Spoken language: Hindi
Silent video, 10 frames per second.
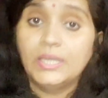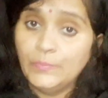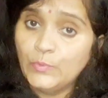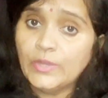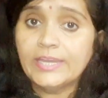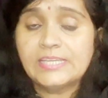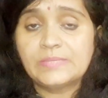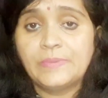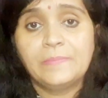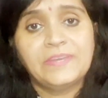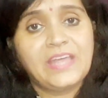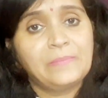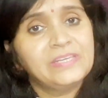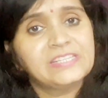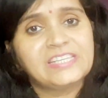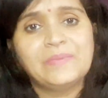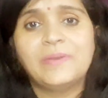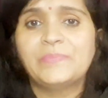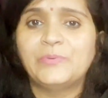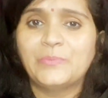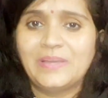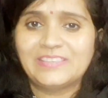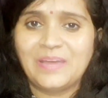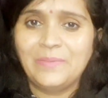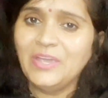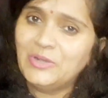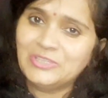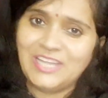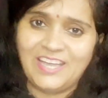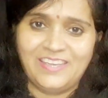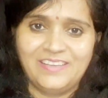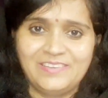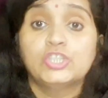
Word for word: नींबू के रस में विटामिन सी भरपूर मात्रा में होता है